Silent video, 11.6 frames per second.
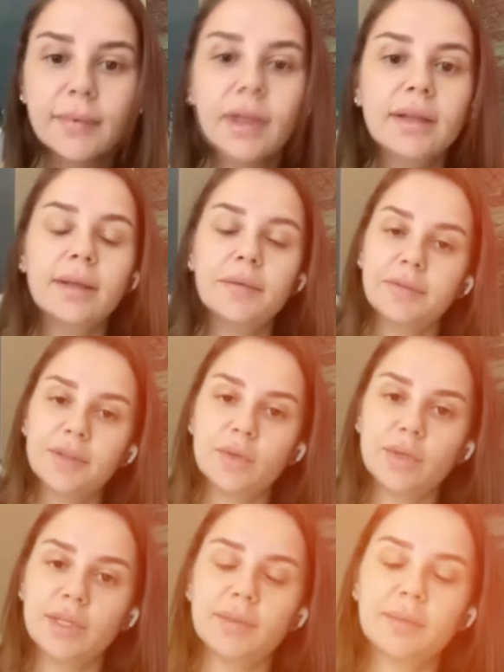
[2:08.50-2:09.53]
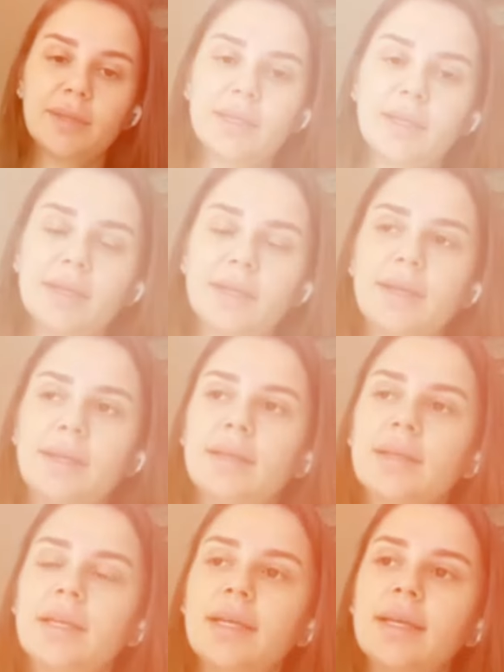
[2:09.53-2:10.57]
Tabii video yetmedi yine.
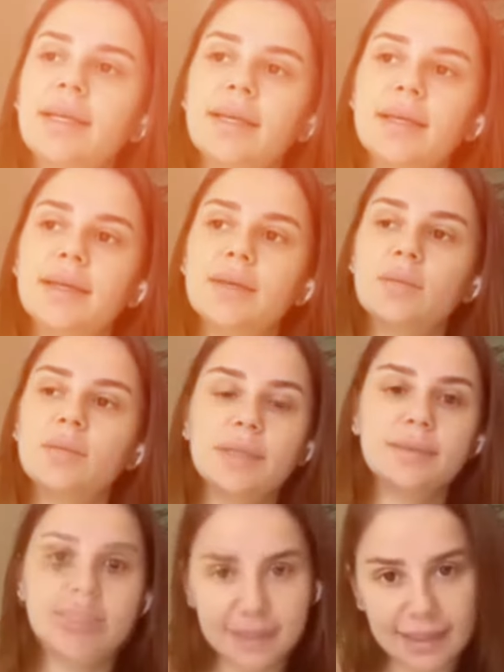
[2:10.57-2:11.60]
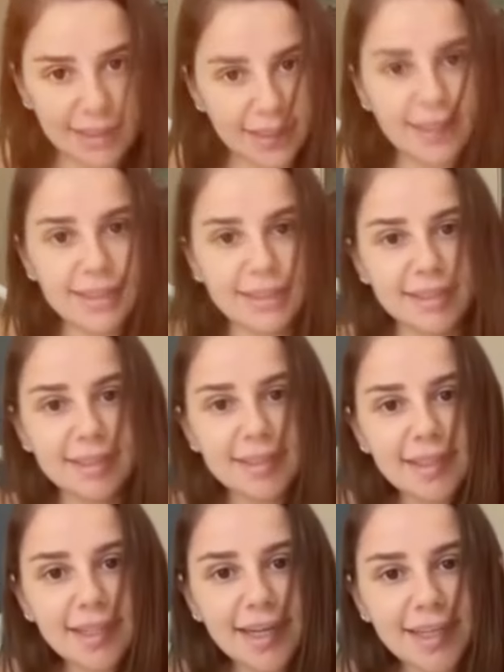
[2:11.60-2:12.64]
Ee, umarım sizler de
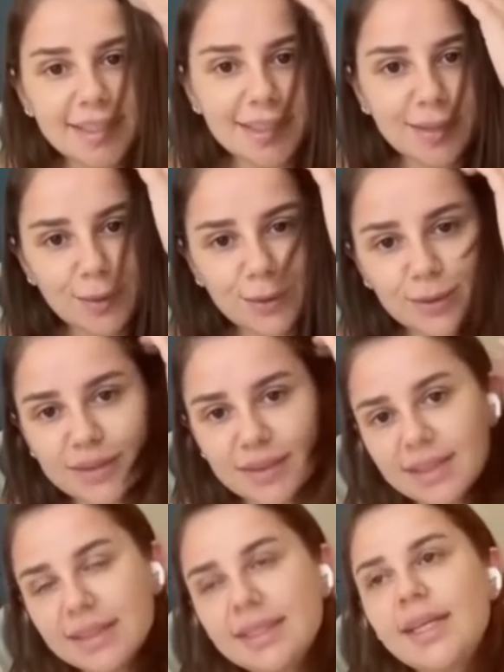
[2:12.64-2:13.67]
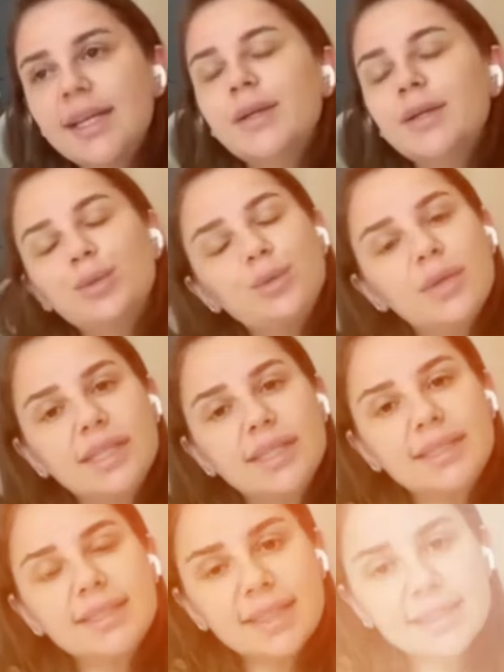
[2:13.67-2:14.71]
iyisinizdir. Her şey yolundadır.
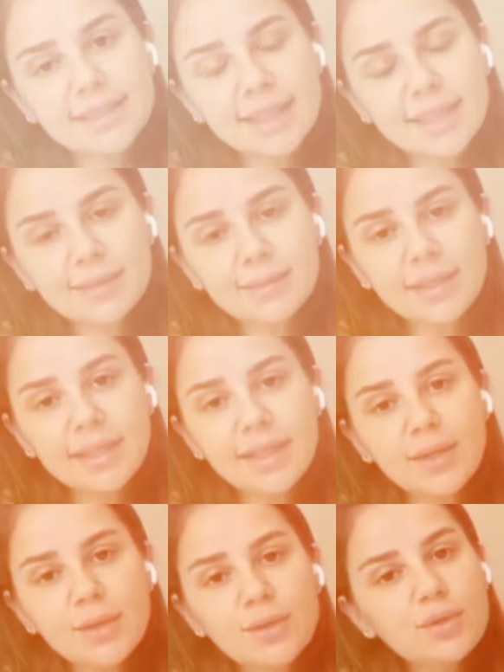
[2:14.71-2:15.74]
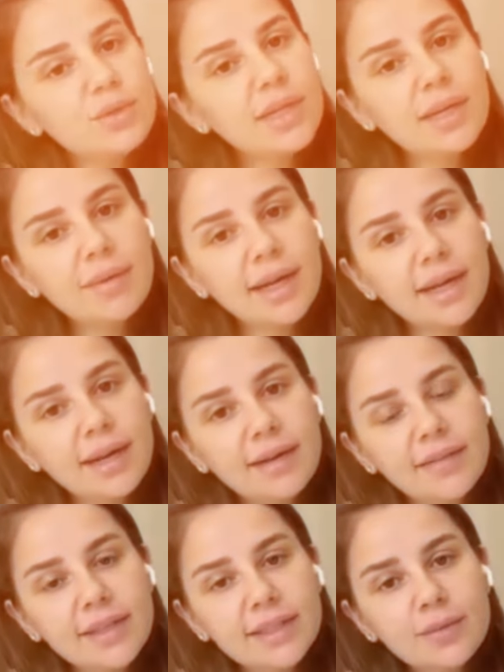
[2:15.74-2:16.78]
Dualarınızı eksik etmeyin. Güzel
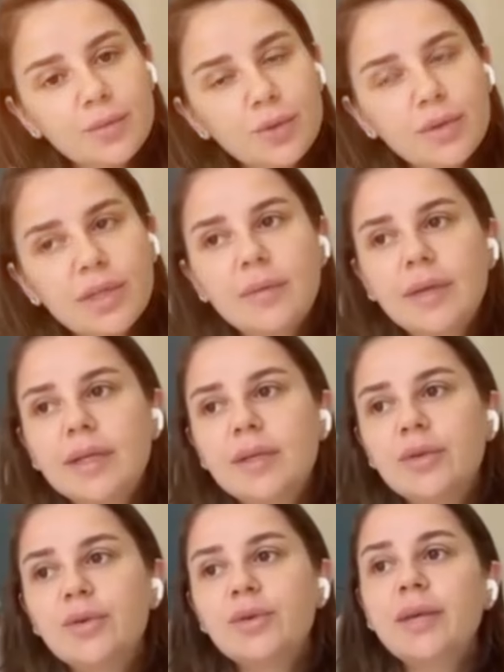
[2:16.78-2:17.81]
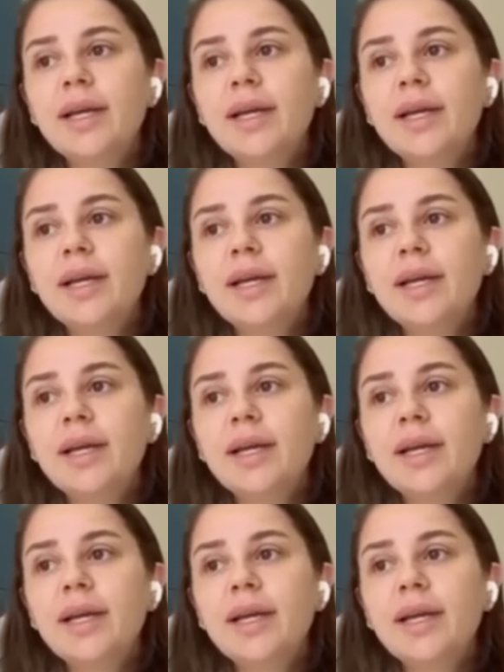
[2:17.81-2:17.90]
haberler vereceğim günleri bekliyorum.